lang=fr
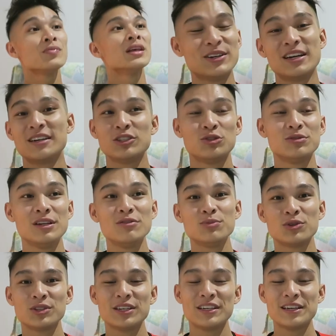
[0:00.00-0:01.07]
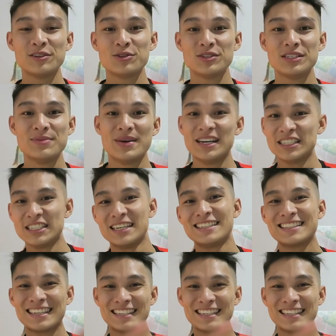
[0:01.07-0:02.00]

Voilà, je voulais vous montrer quelques images.